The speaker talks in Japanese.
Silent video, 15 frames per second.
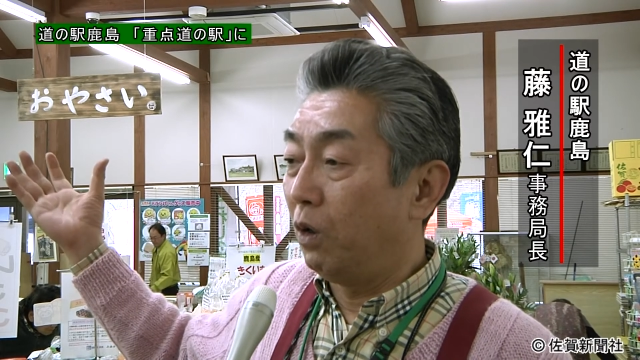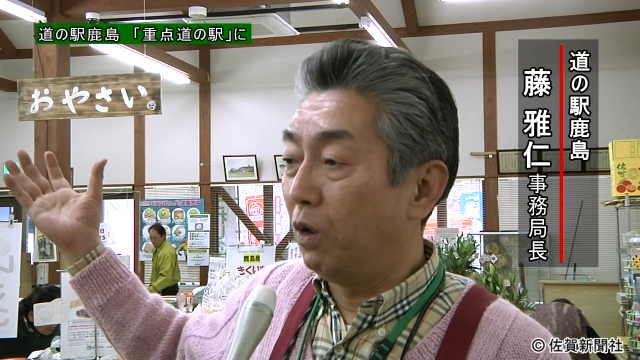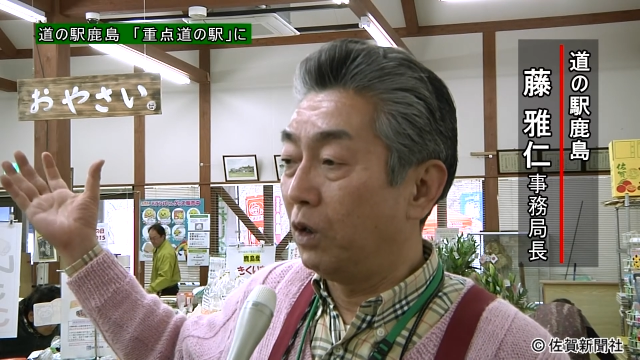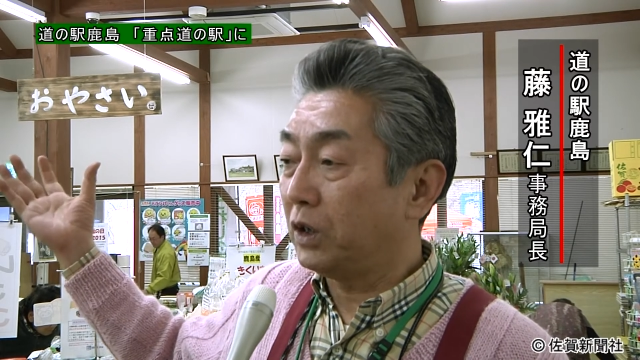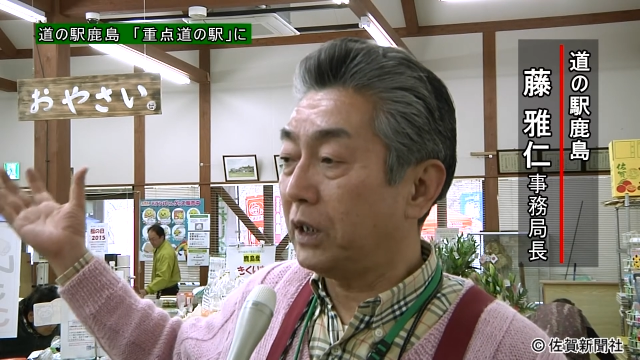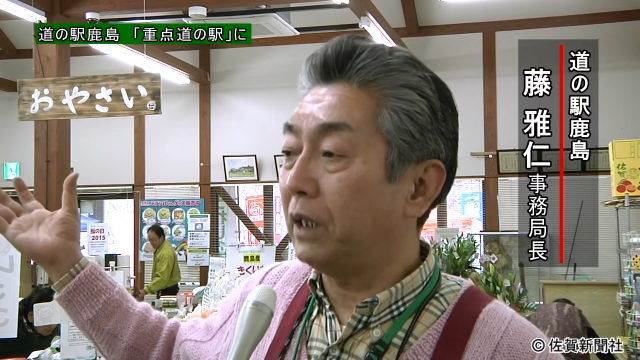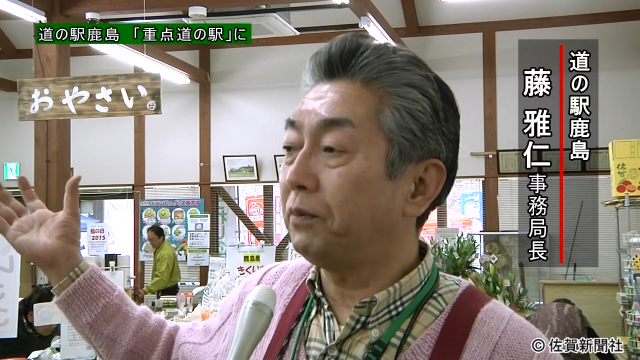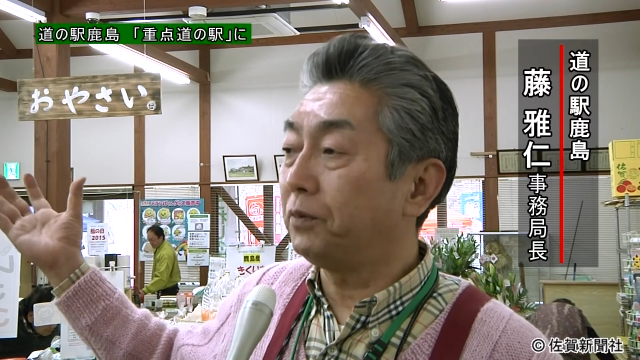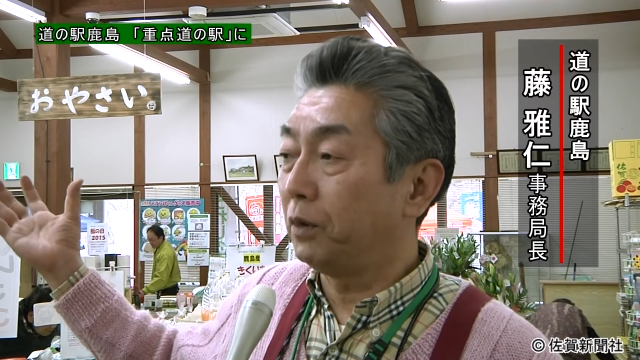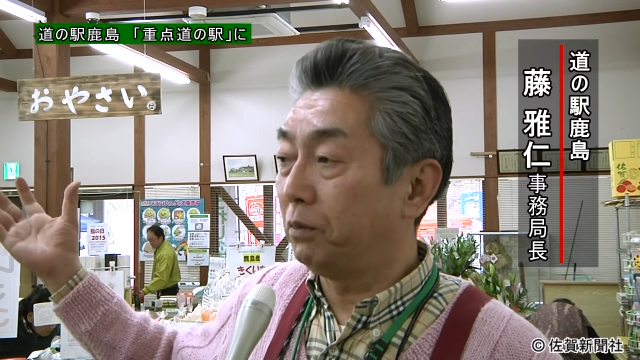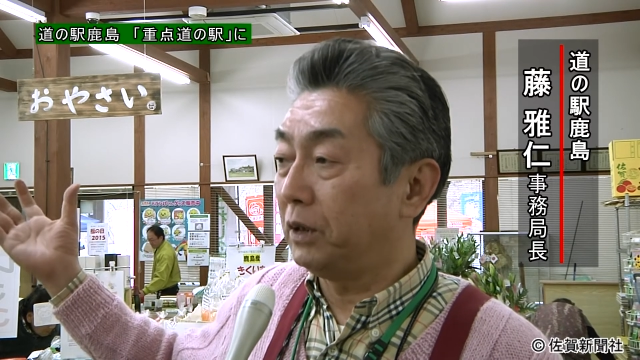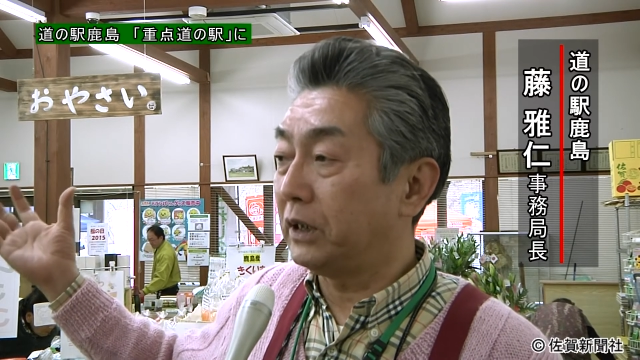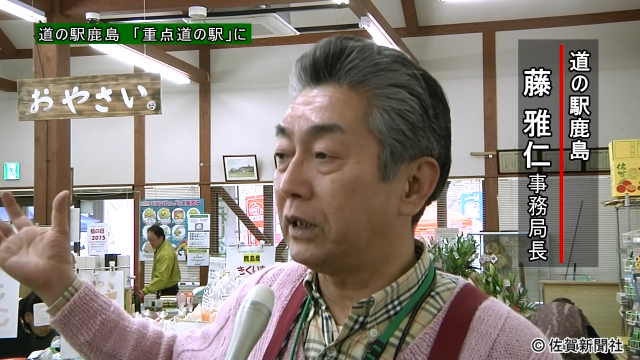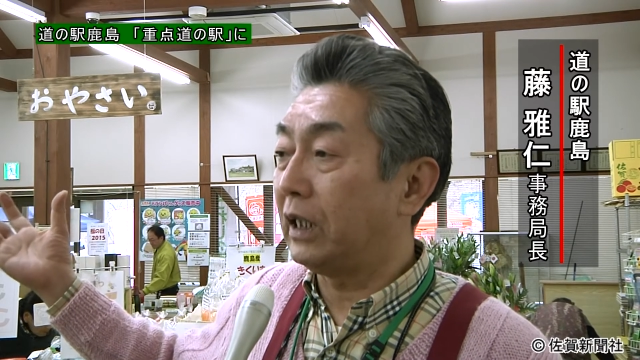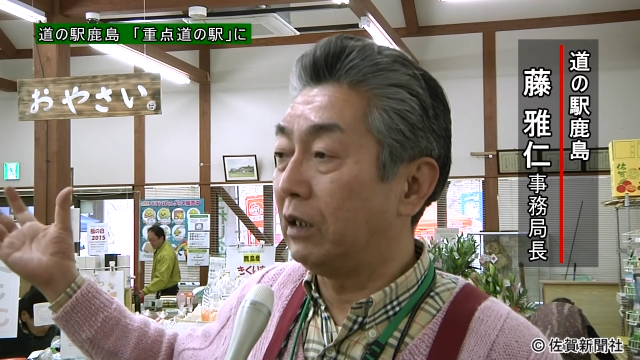スタッフの
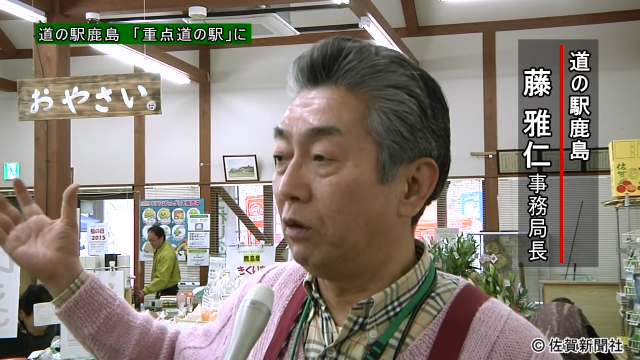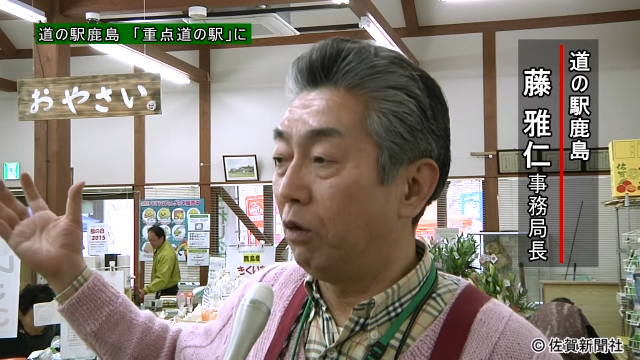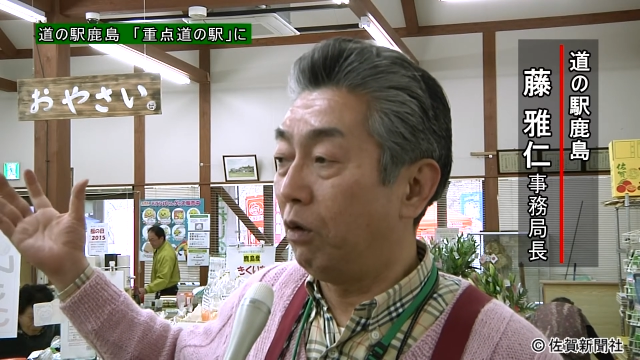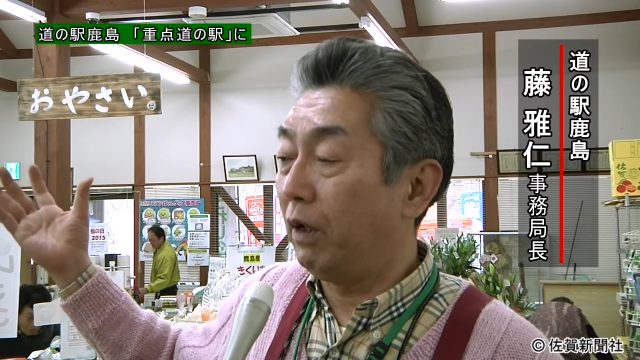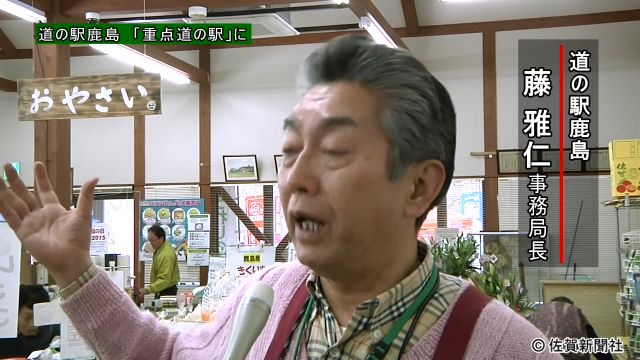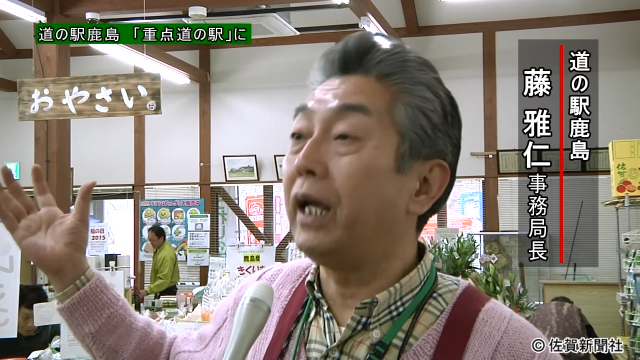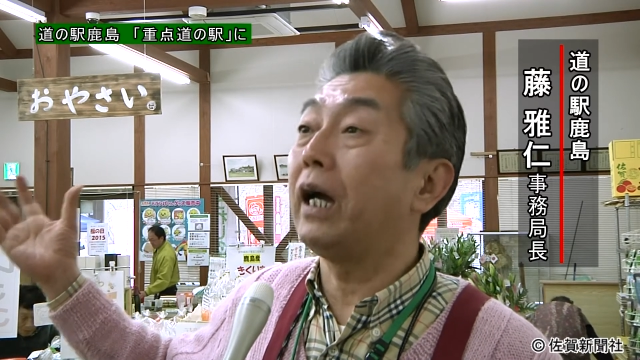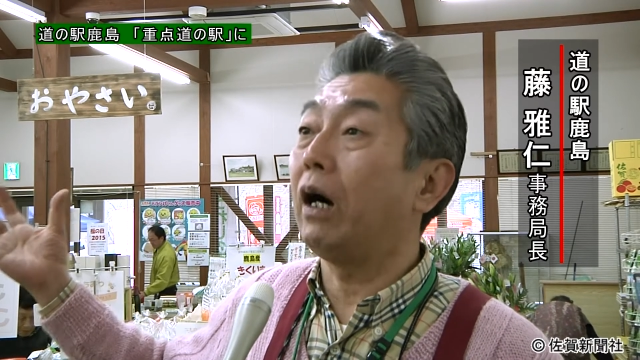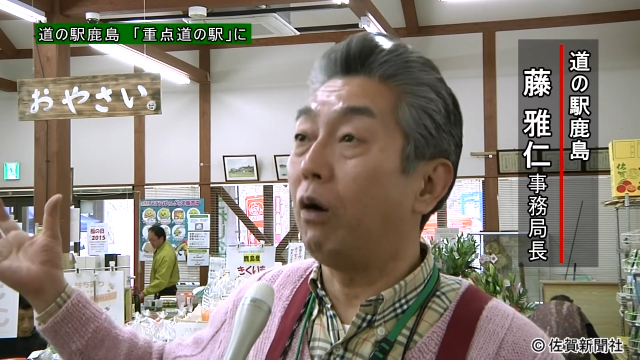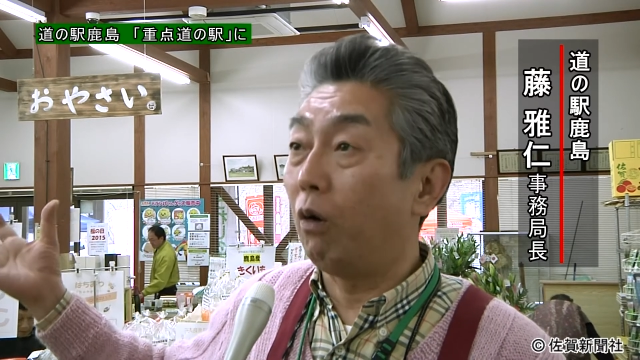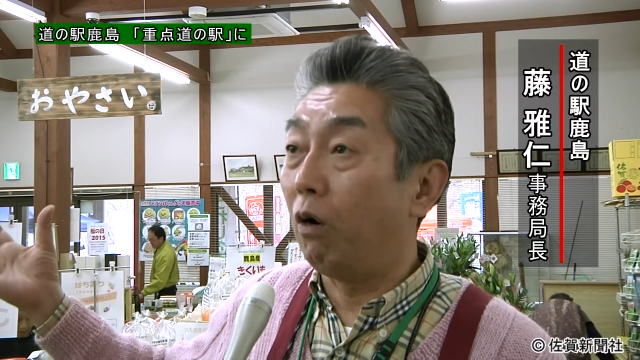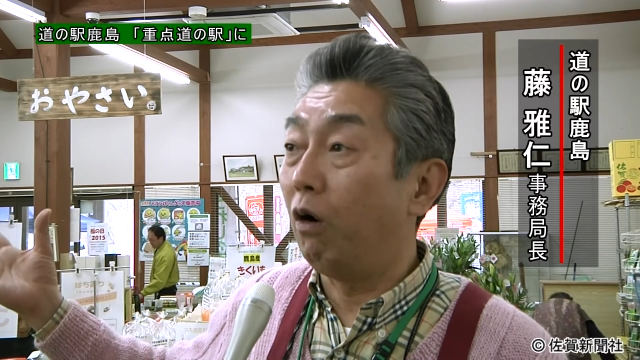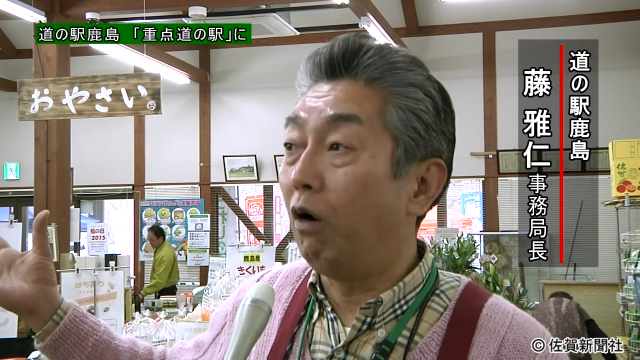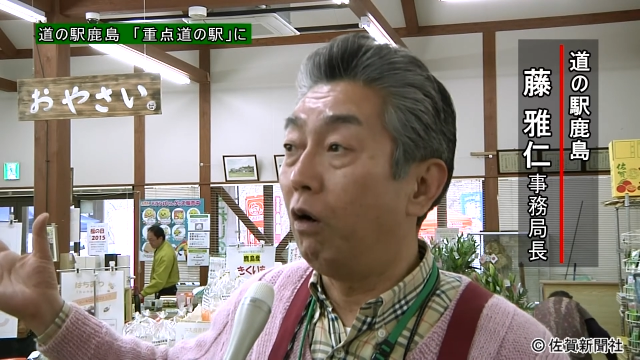皆さんの笑顔